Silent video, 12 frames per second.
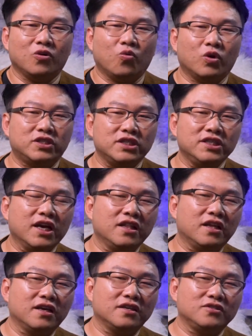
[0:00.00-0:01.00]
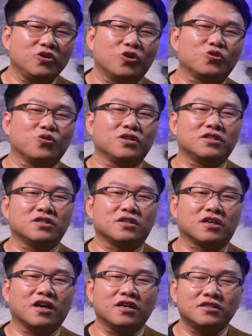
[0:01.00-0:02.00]
我今天呢，就要说的
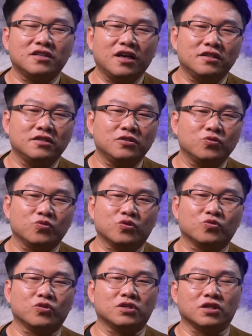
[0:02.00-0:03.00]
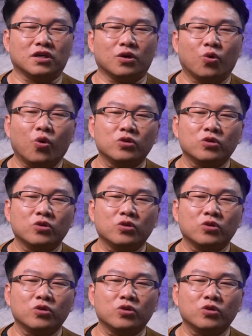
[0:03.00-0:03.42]
是《钢之炼金术》的作者